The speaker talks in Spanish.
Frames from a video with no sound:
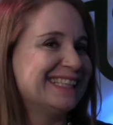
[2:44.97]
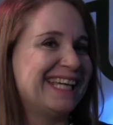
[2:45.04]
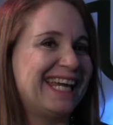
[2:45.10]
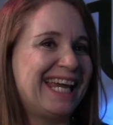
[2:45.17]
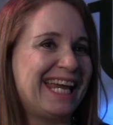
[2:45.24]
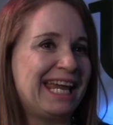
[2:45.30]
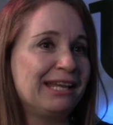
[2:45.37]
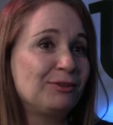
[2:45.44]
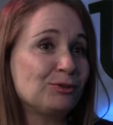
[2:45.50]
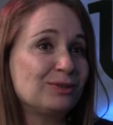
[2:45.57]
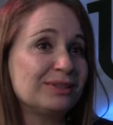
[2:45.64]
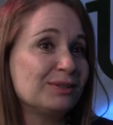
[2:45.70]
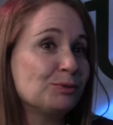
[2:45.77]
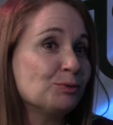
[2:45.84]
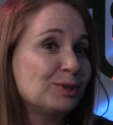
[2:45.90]
Eh,
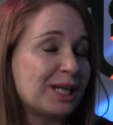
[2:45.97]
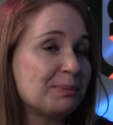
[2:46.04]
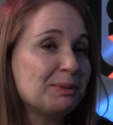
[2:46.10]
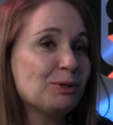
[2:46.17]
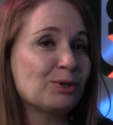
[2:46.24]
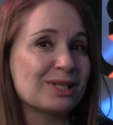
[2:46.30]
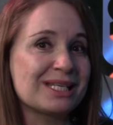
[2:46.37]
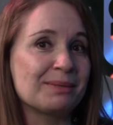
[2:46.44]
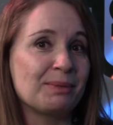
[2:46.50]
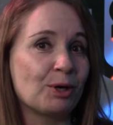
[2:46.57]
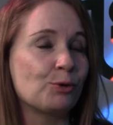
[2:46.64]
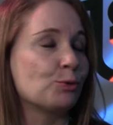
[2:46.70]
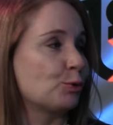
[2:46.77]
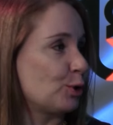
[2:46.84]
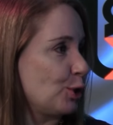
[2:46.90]
entonces es un término que se me
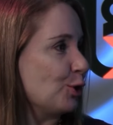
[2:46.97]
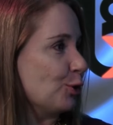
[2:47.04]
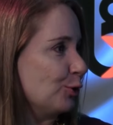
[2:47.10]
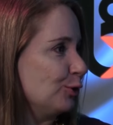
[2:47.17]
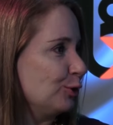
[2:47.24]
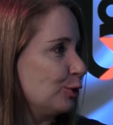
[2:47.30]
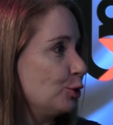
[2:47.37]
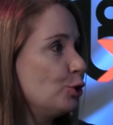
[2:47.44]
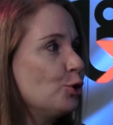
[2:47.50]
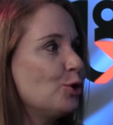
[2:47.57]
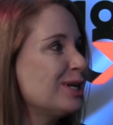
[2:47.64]
ocurrió, no